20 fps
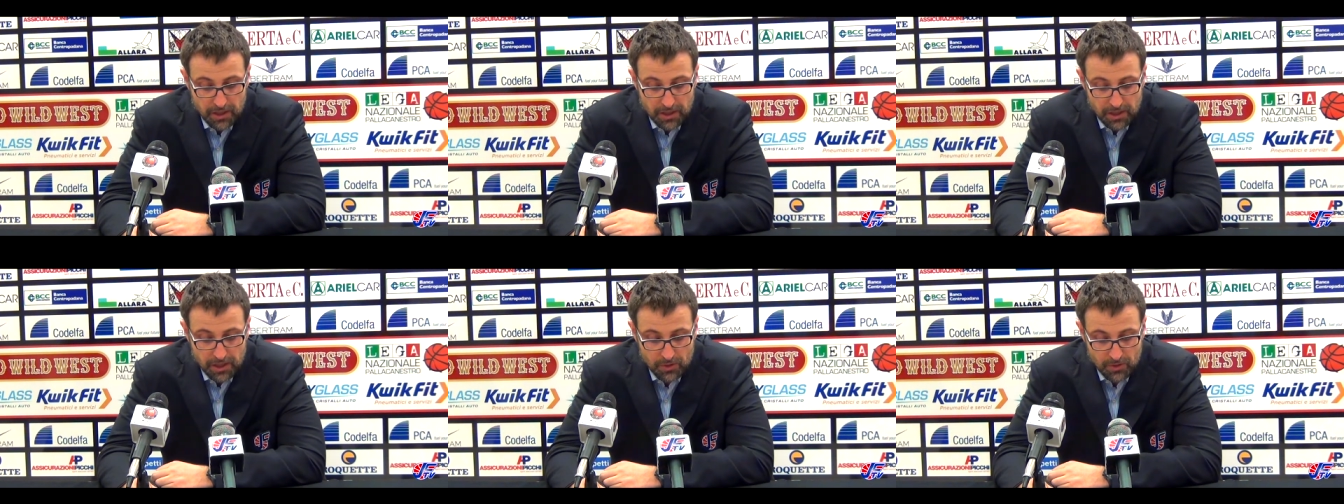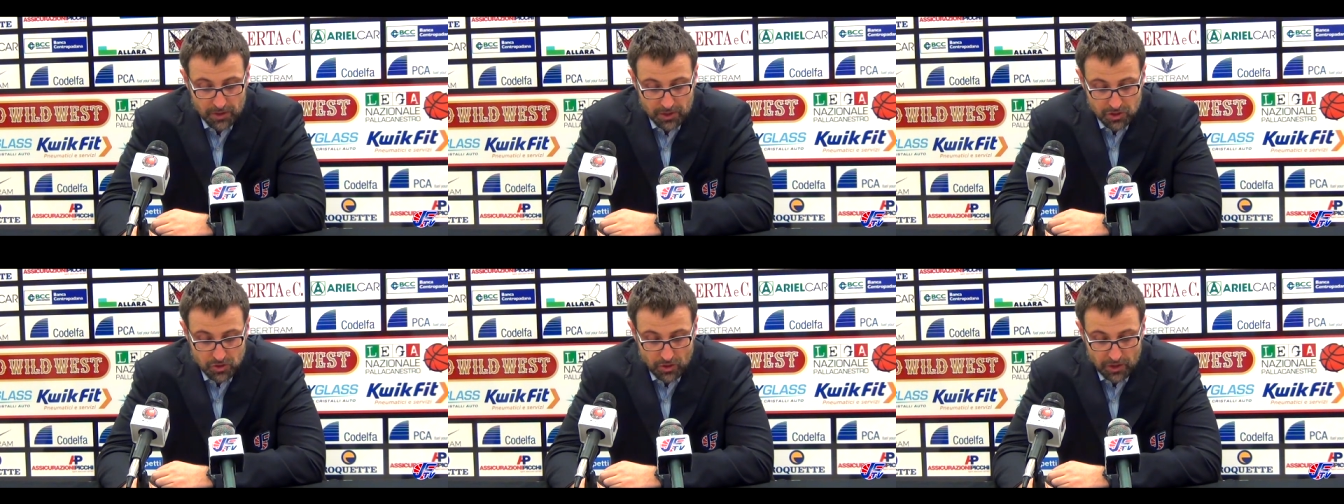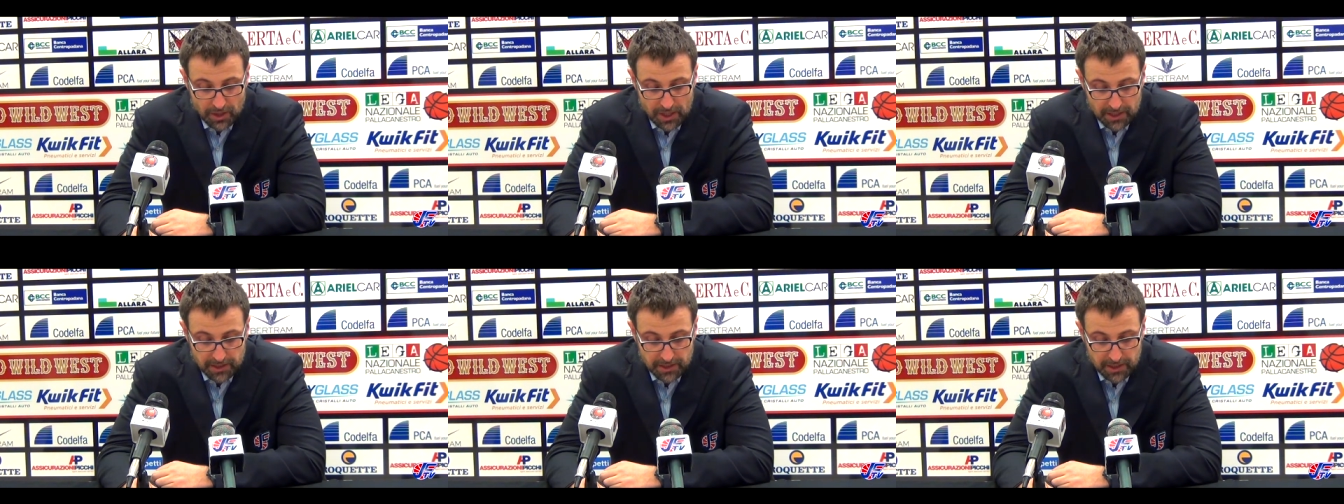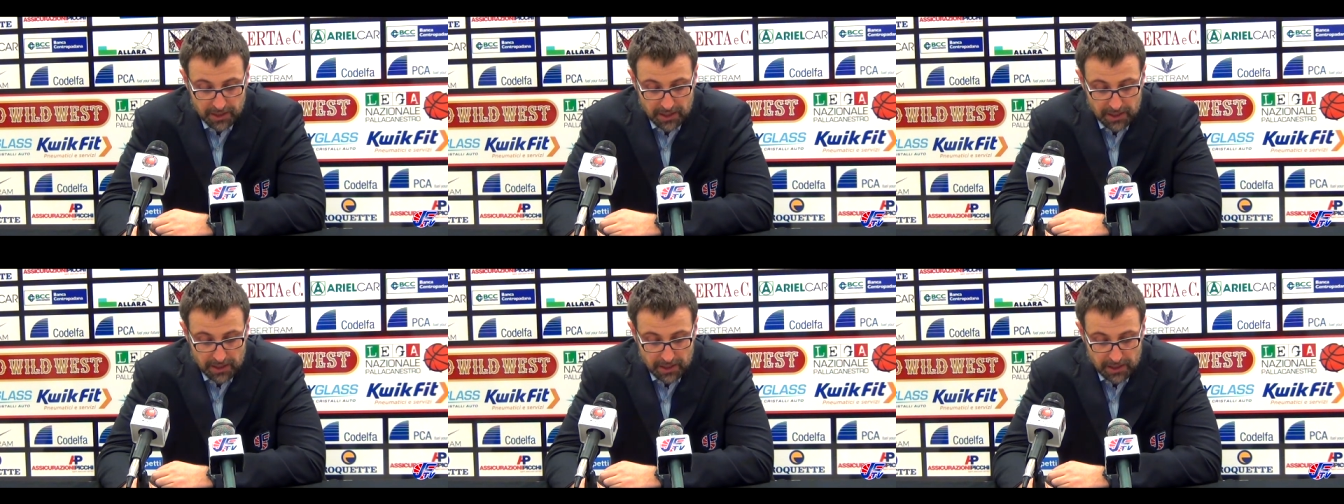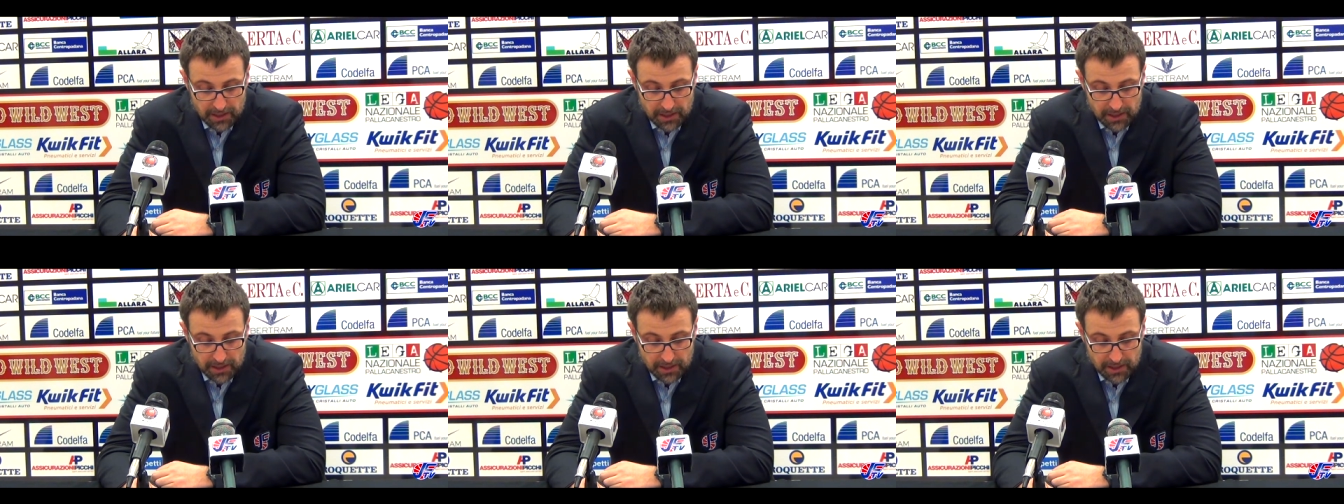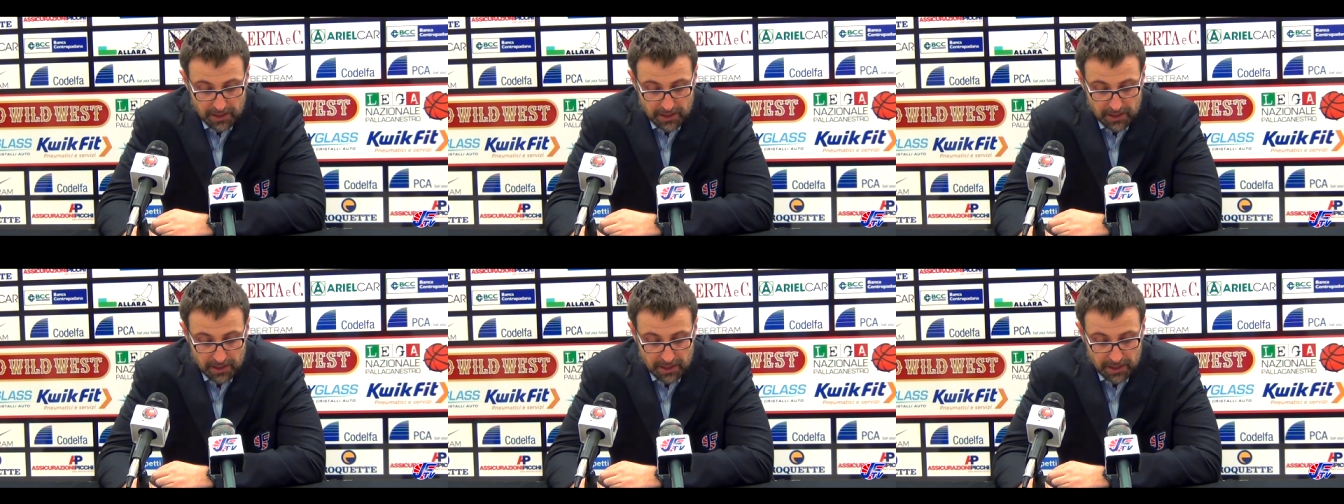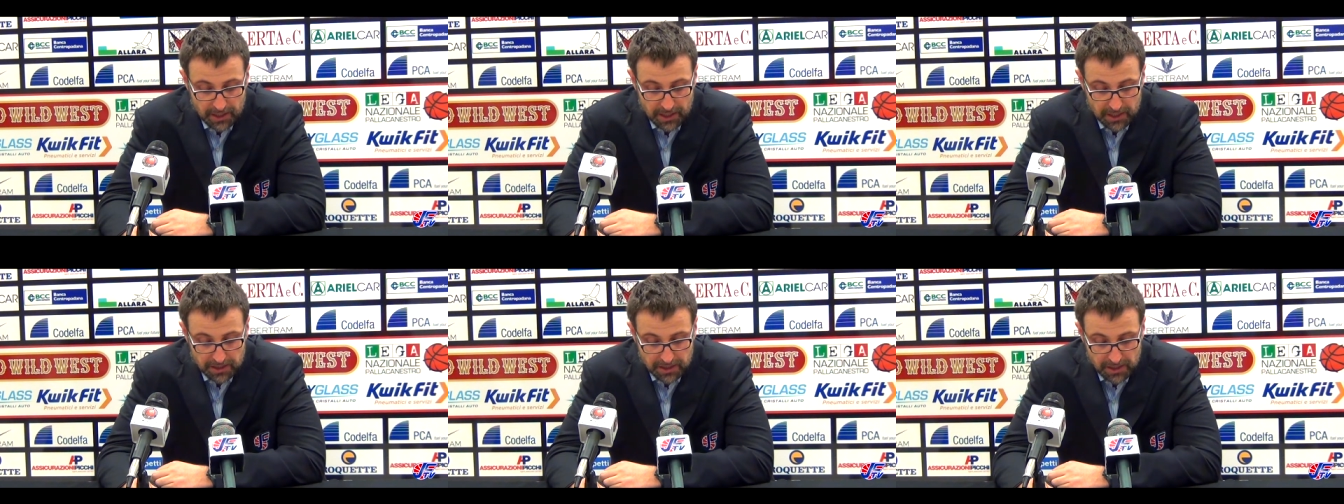in una giornata
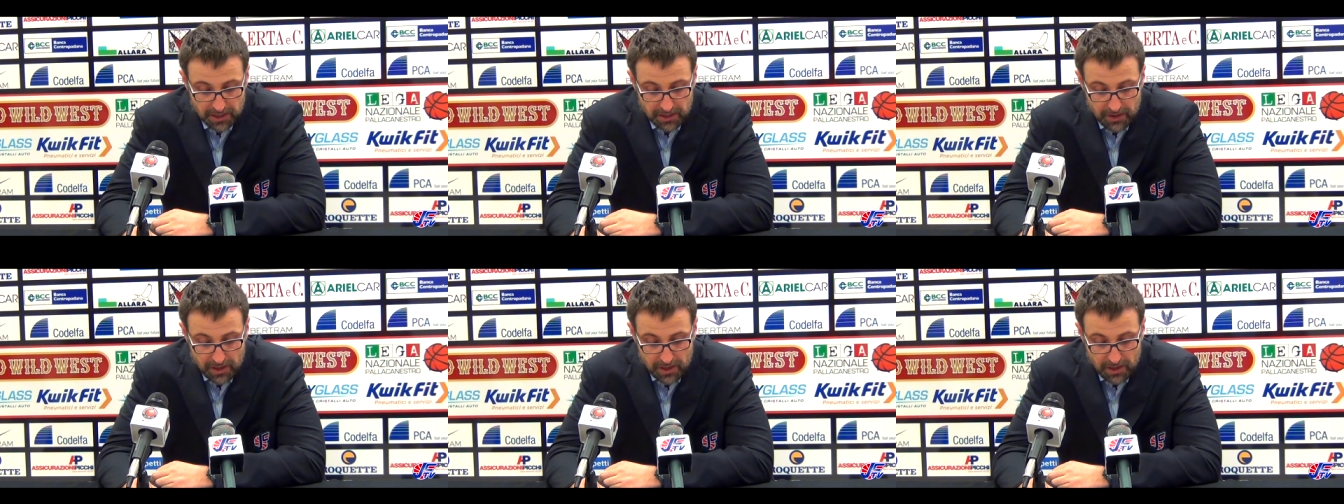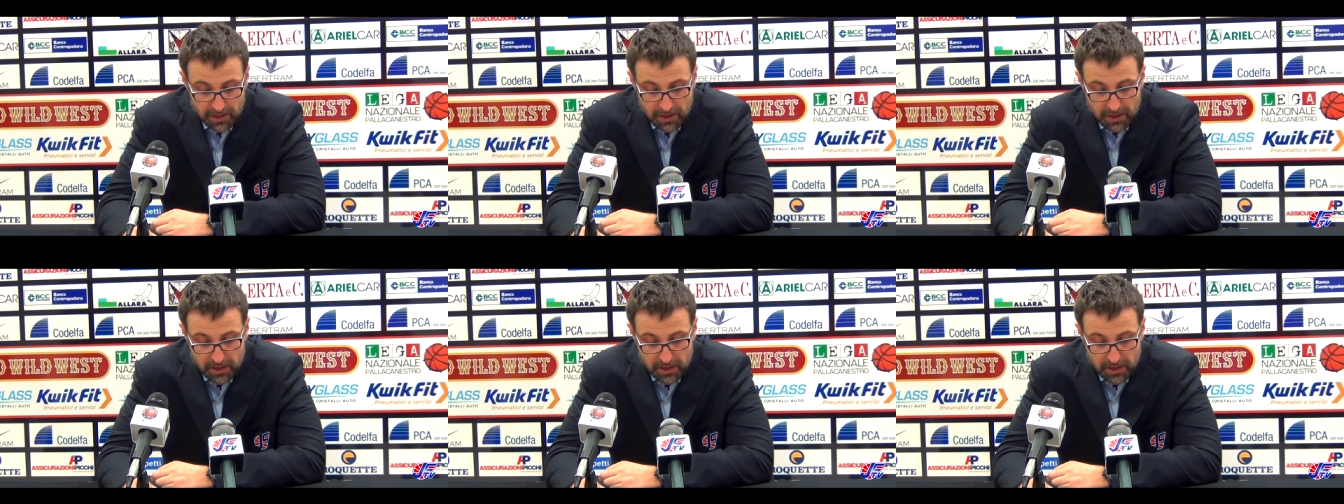negativa.